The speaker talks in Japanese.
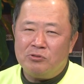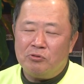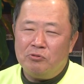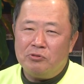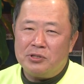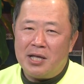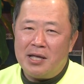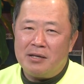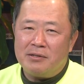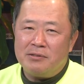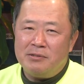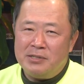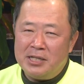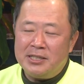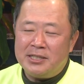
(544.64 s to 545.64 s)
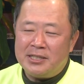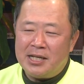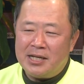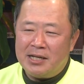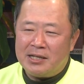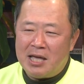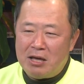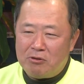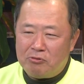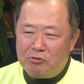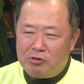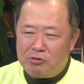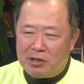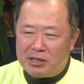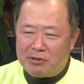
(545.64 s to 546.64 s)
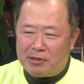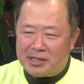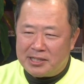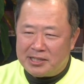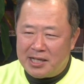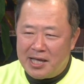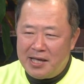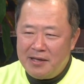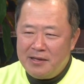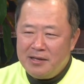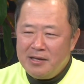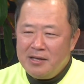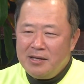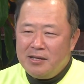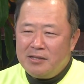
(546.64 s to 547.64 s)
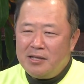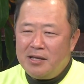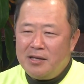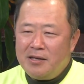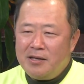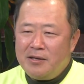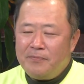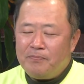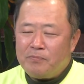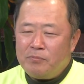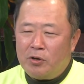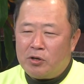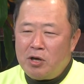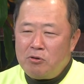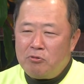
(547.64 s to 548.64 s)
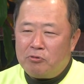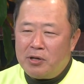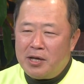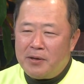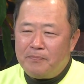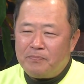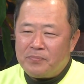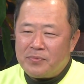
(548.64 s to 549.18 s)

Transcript: 情報戦、認知戦が結構広がってるわけですね。で、結構これ